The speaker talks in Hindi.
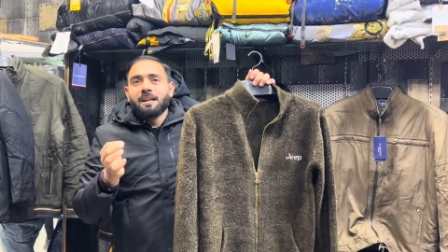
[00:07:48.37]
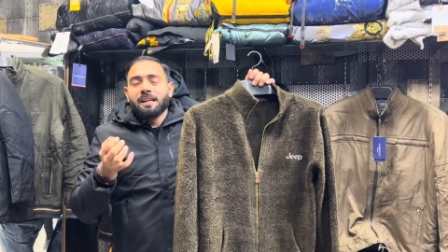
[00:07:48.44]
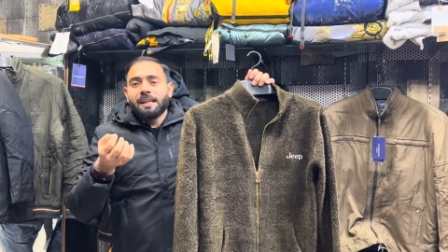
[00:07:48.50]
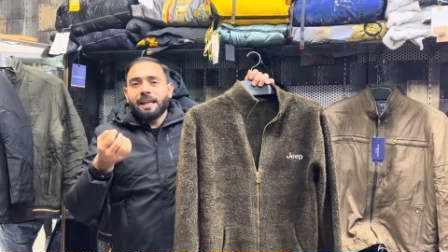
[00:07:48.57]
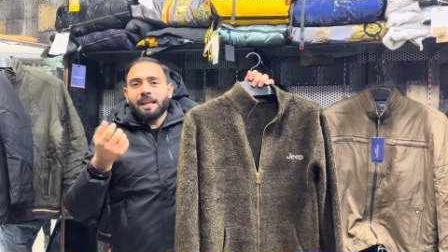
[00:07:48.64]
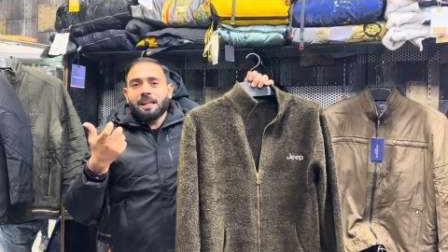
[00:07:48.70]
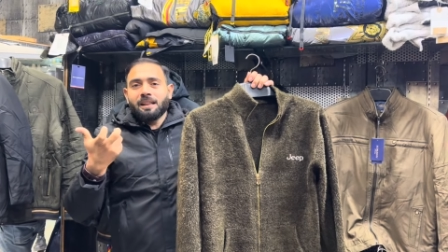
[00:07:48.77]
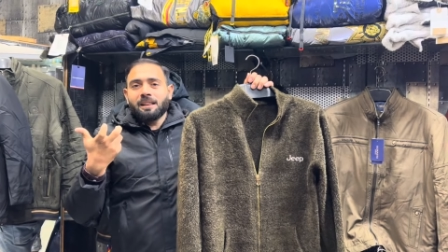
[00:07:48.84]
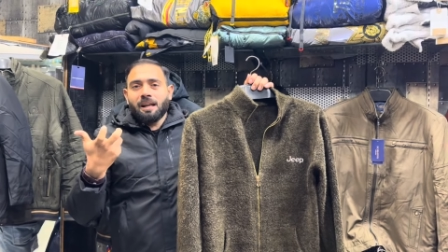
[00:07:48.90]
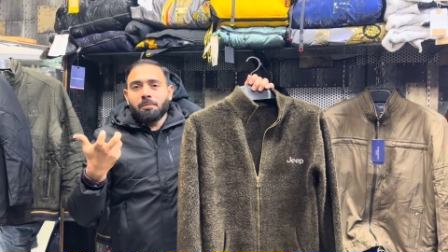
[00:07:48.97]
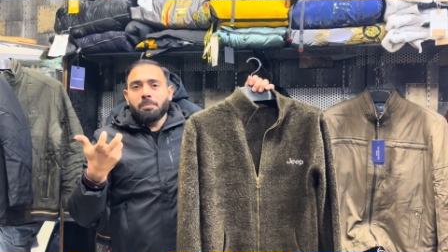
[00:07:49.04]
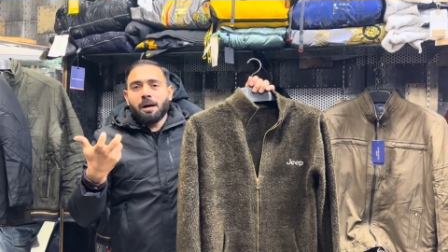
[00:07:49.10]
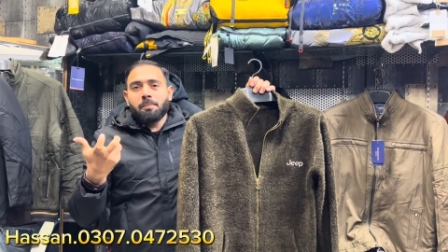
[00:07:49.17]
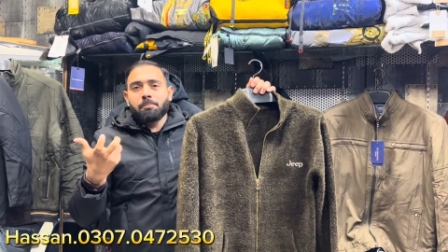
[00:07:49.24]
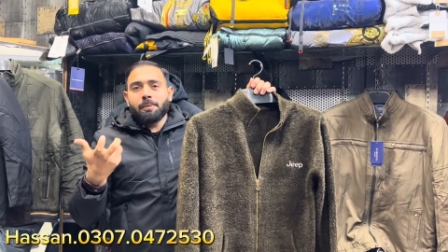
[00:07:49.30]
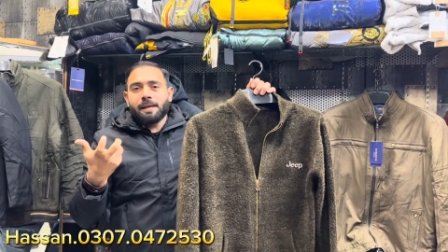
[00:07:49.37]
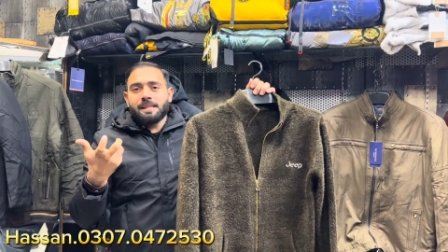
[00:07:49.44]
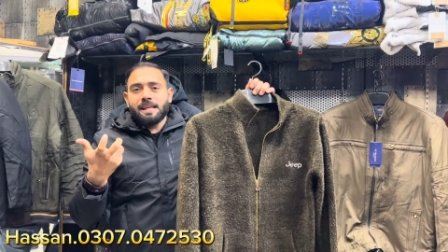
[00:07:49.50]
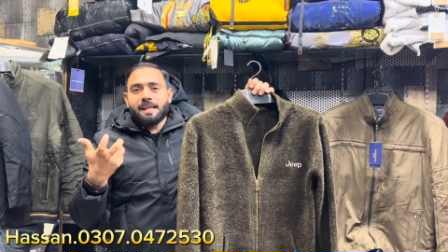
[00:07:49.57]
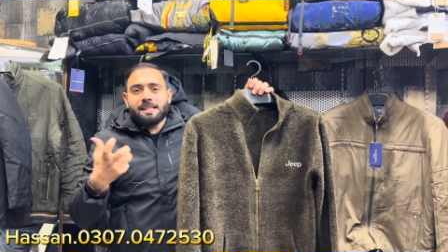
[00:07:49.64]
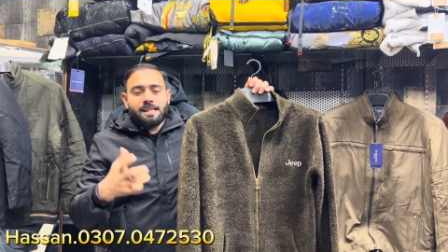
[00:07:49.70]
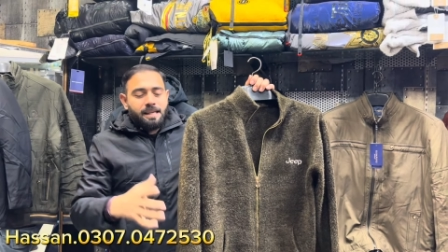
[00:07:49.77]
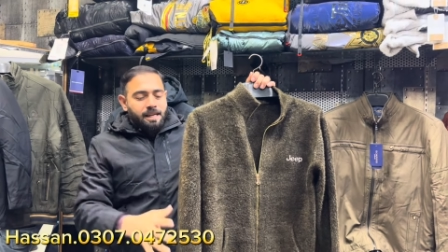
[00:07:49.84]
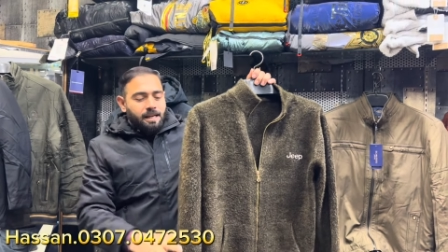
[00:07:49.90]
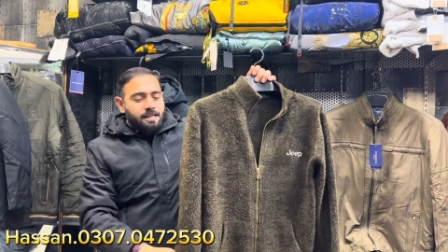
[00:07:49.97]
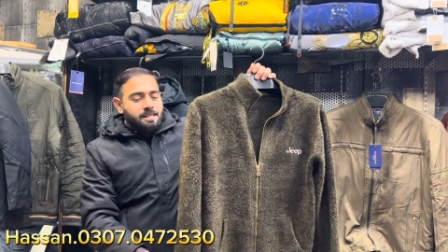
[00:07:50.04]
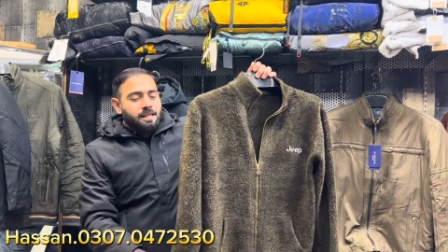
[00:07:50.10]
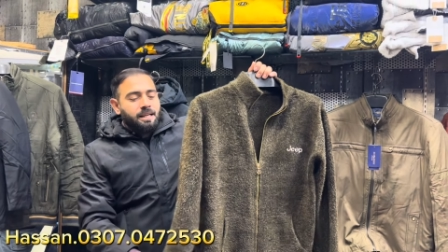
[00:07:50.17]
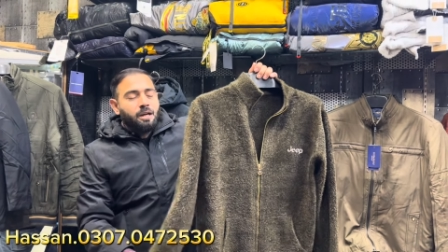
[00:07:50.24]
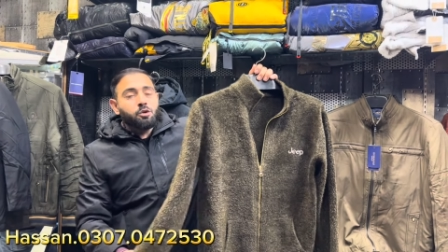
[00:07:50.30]
लेकिन तब हम परचेज नहीं कर
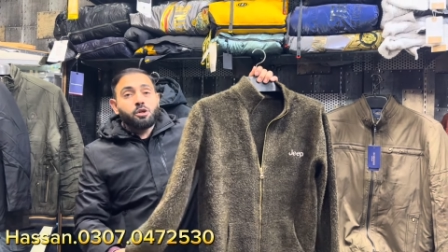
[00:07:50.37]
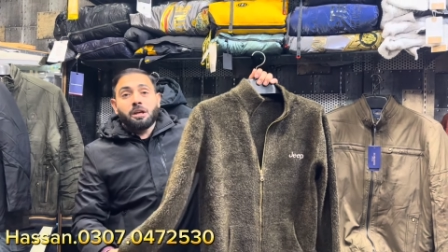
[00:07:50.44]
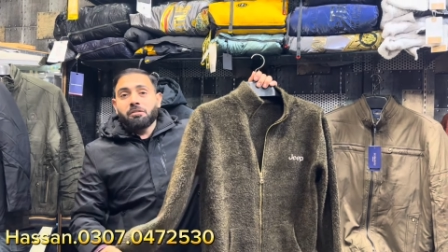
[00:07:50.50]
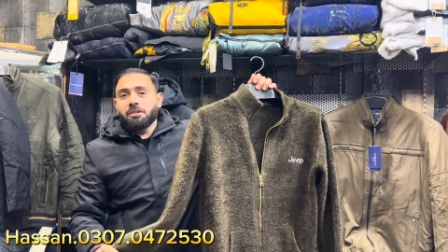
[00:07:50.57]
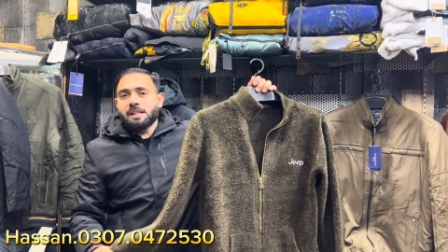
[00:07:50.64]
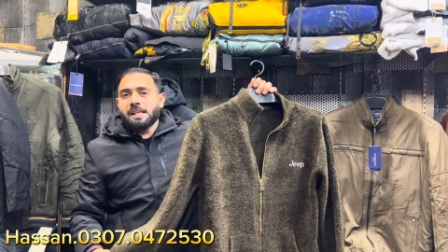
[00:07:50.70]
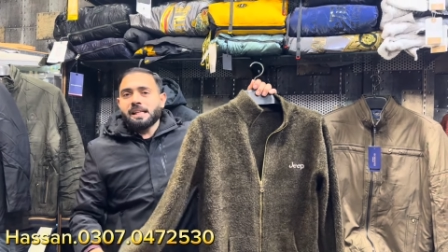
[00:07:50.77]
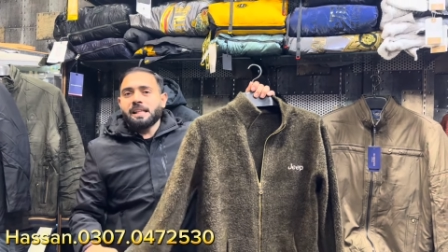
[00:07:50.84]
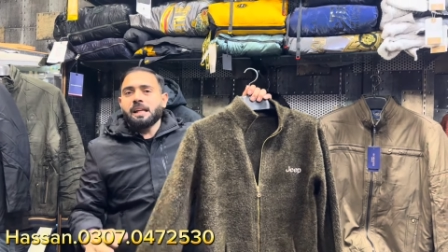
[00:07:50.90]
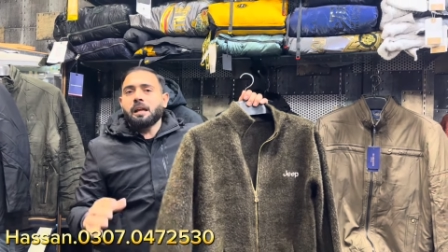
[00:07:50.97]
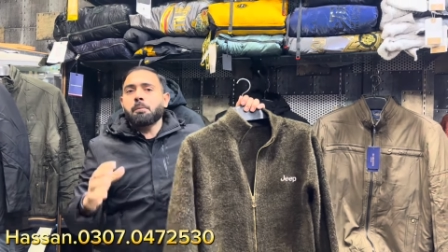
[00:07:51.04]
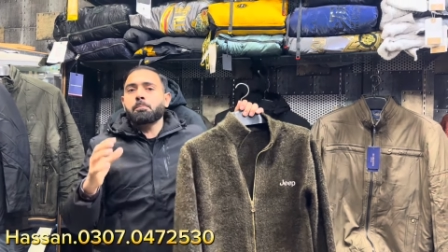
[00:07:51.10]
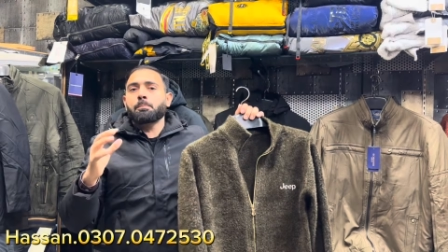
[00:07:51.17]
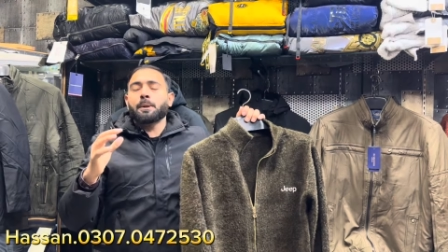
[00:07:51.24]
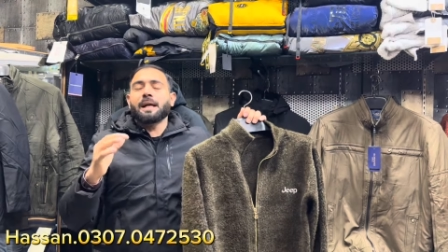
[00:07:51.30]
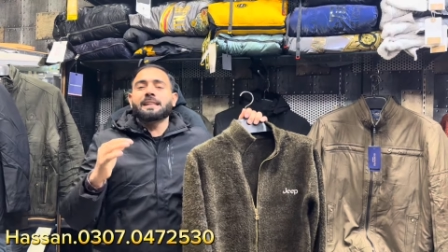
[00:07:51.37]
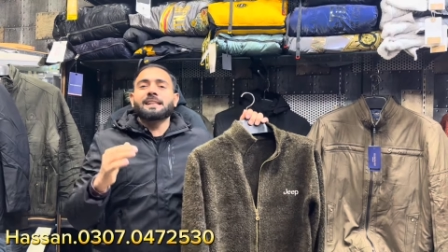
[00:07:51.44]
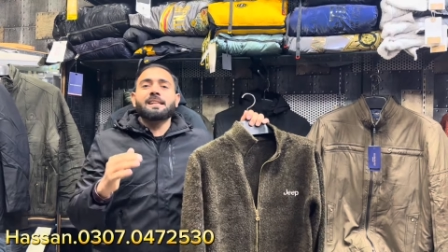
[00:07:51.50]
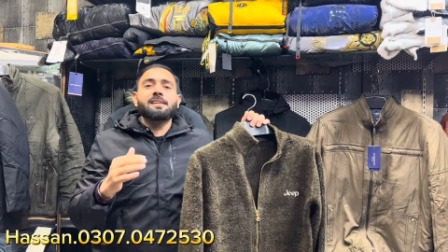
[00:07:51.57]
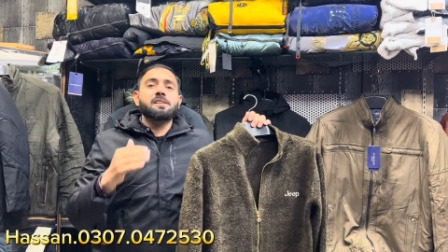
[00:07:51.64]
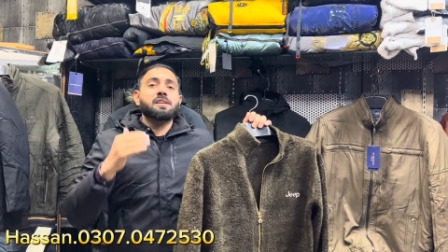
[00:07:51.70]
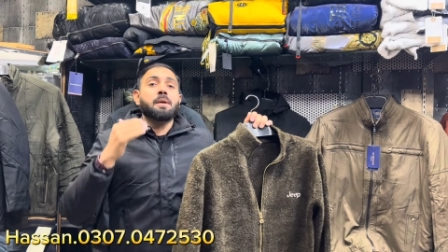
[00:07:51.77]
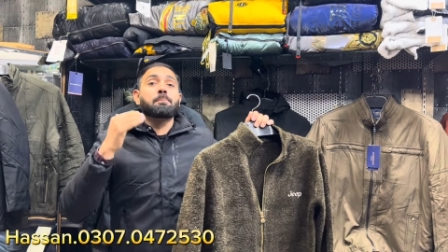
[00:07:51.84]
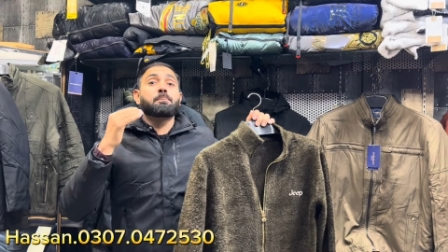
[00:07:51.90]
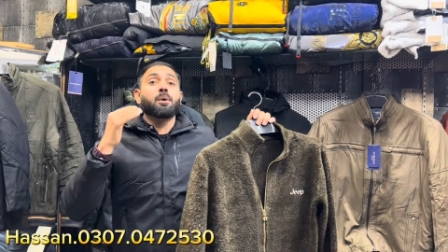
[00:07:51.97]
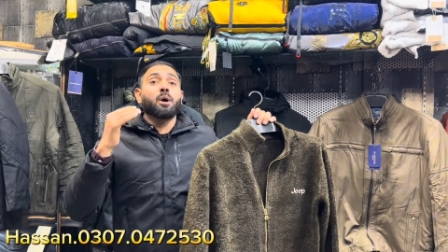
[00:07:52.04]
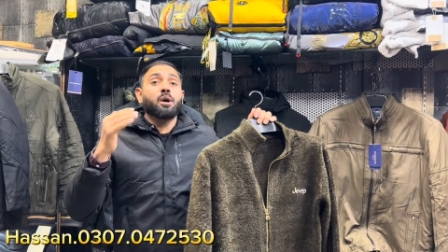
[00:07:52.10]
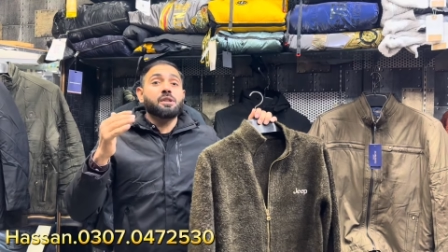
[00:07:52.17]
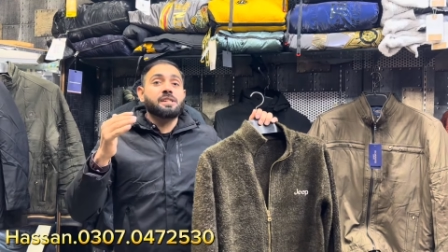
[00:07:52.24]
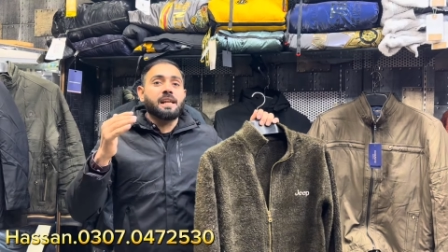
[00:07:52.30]
सके उसकी वजह थी कि प्राइजेस इसके
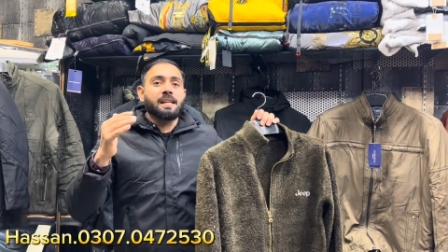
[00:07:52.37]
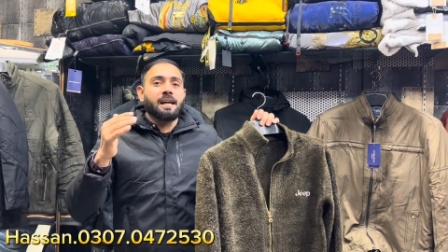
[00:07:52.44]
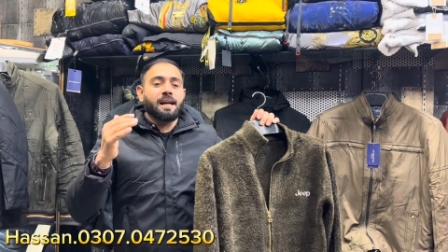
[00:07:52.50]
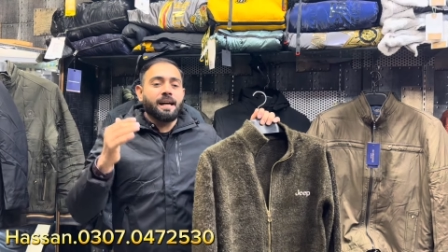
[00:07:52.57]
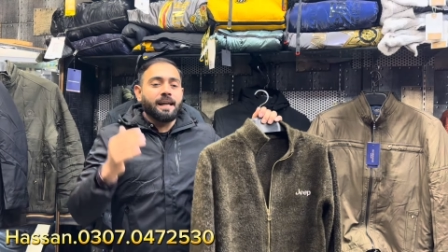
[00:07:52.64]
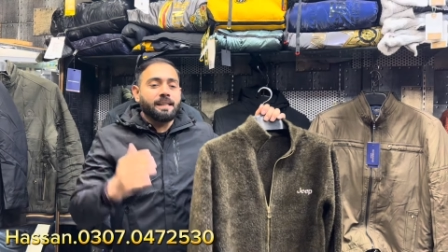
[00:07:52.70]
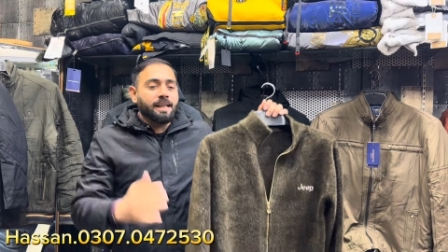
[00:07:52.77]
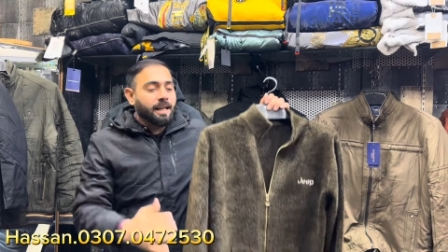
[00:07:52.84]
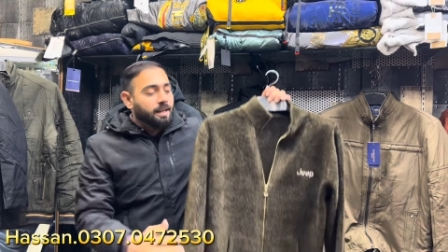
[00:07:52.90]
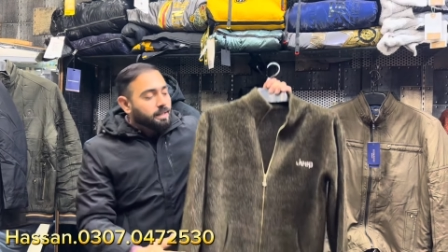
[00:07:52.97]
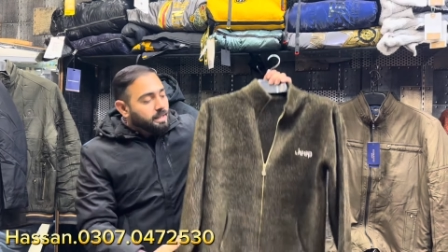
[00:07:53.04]
बहुत ज्यादा हाई थे